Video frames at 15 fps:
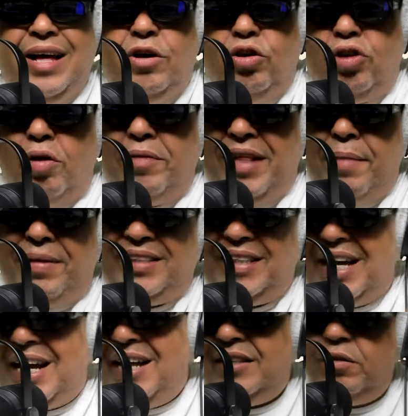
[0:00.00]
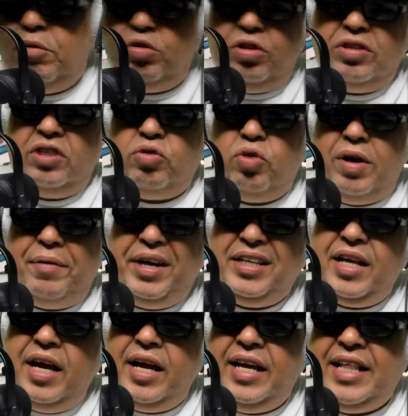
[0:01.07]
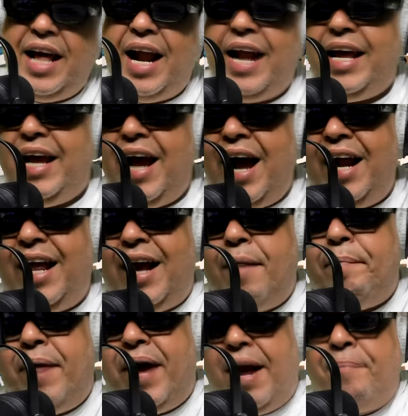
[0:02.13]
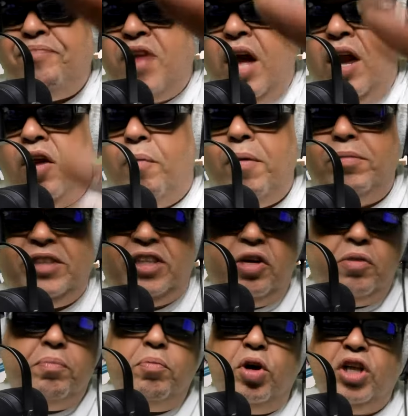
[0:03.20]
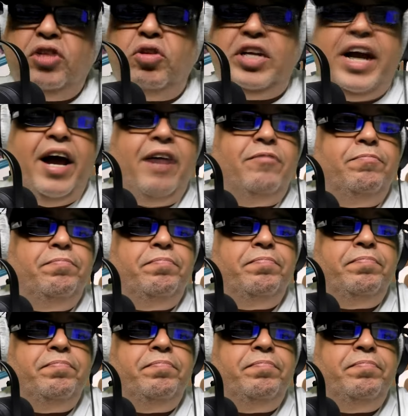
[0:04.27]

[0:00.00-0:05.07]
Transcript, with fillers: no te olvides masacrar ese botón de suscribirte y dale a la campana. Los veo, mis hijos. Bonito día.